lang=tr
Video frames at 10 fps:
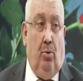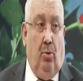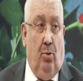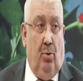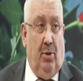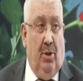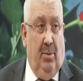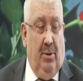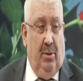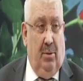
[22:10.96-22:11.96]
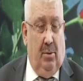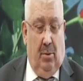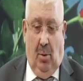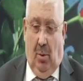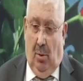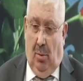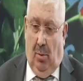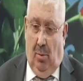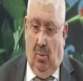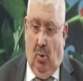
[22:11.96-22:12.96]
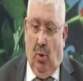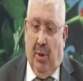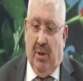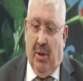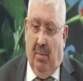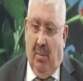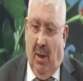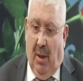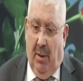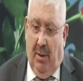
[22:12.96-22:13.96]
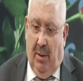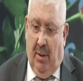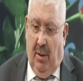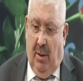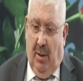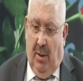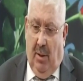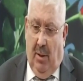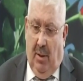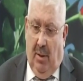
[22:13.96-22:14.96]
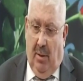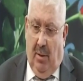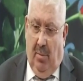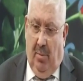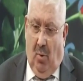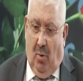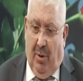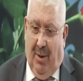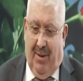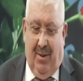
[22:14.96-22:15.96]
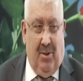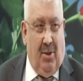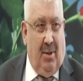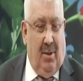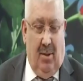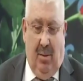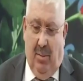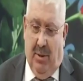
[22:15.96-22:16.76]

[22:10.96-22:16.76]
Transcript: o geminin o muhteşem halini e, orada açılışa katılan